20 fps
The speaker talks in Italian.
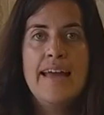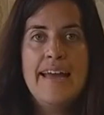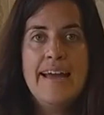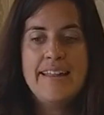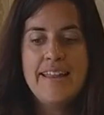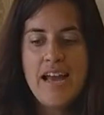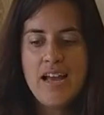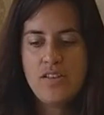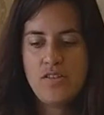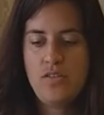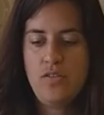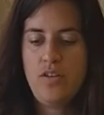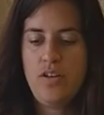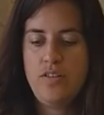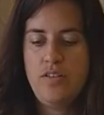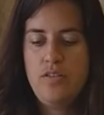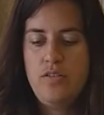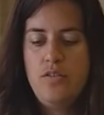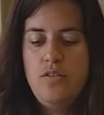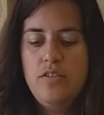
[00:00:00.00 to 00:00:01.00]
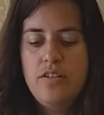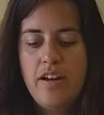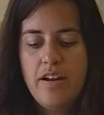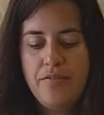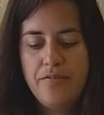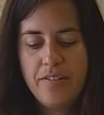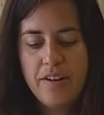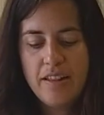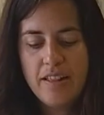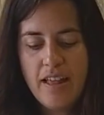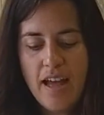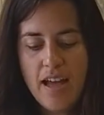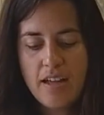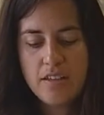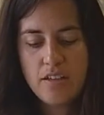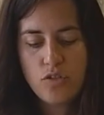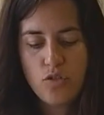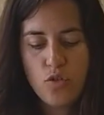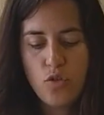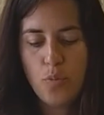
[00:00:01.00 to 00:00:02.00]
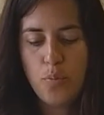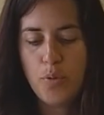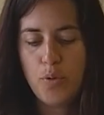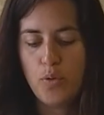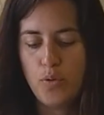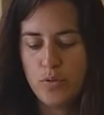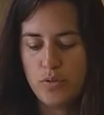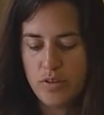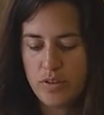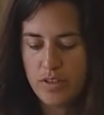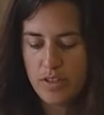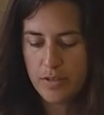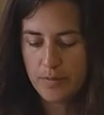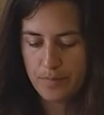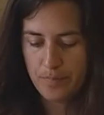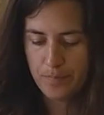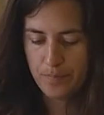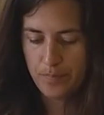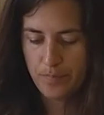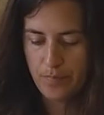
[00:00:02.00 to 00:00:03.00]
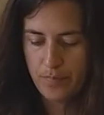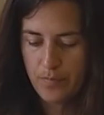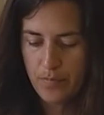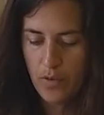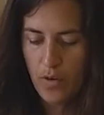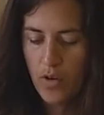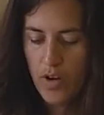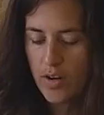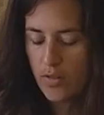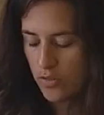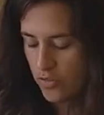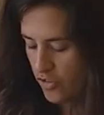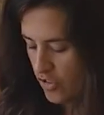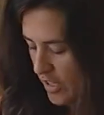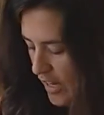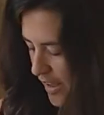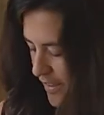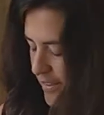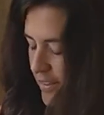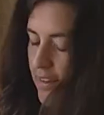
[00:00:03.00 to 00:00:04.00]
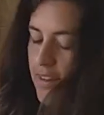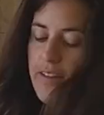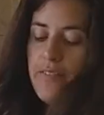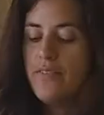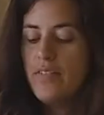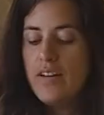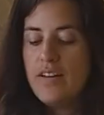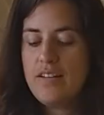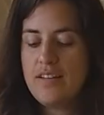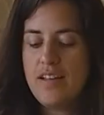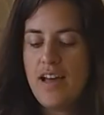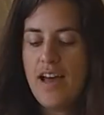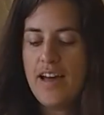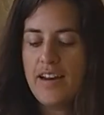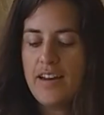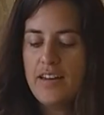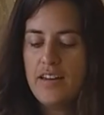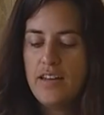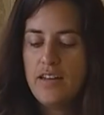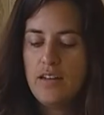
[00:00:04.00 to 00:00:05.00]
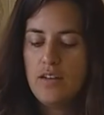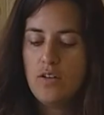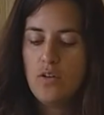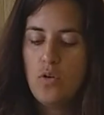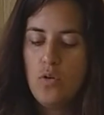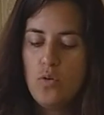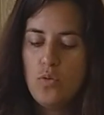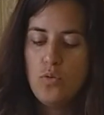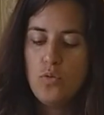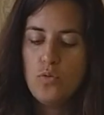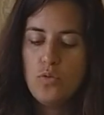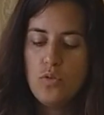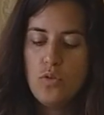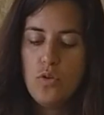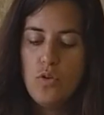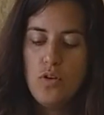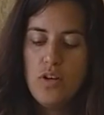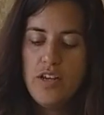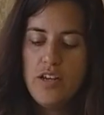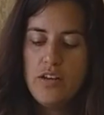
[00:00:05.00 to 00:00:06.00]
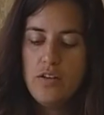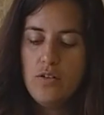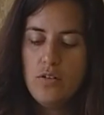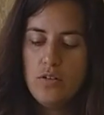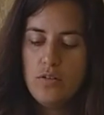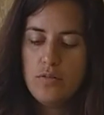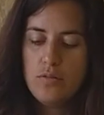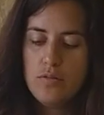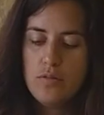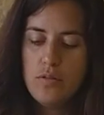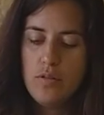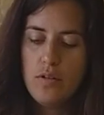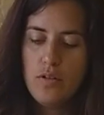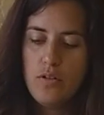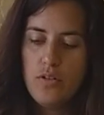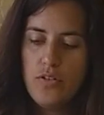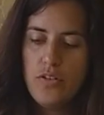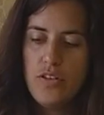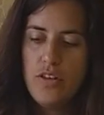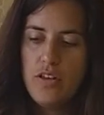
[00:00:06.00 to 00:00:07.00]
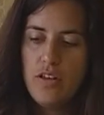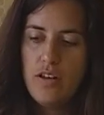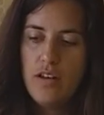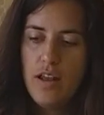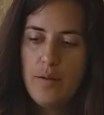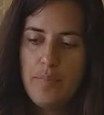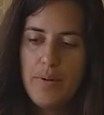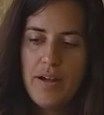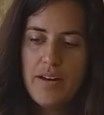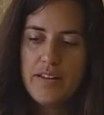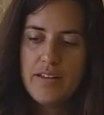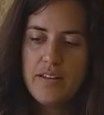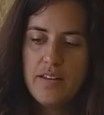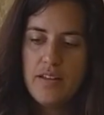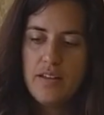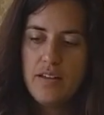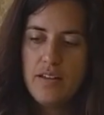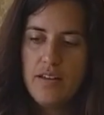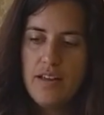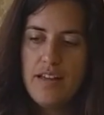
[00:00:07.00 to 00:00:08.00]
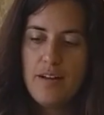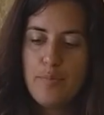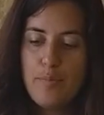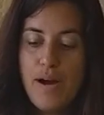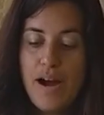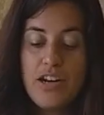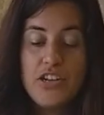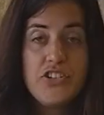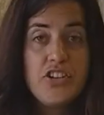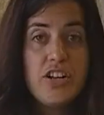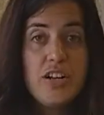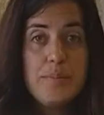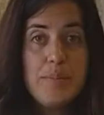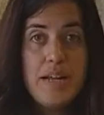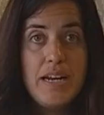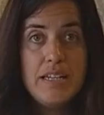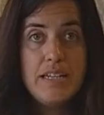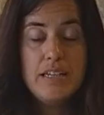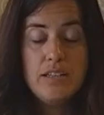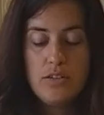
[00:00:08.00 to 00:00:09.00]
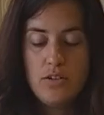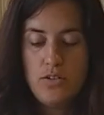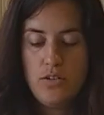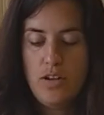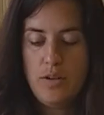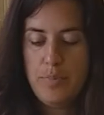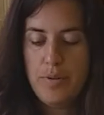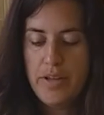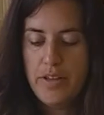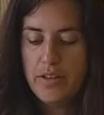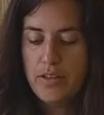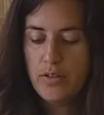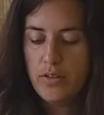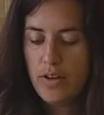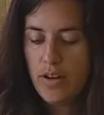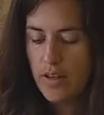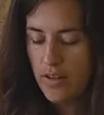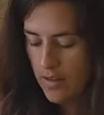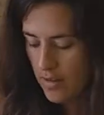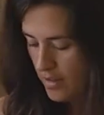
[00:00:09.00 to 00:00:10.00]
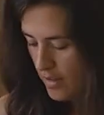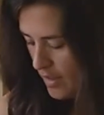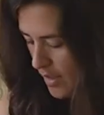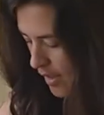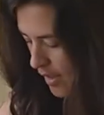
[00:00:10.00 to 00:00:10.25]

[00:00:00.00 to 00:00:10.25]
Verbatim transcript: e adesso che si sono raffreddati sono pronti. Ora non ci resta che versarli con un colino, così la parte erbacea rimane dentro le pentole,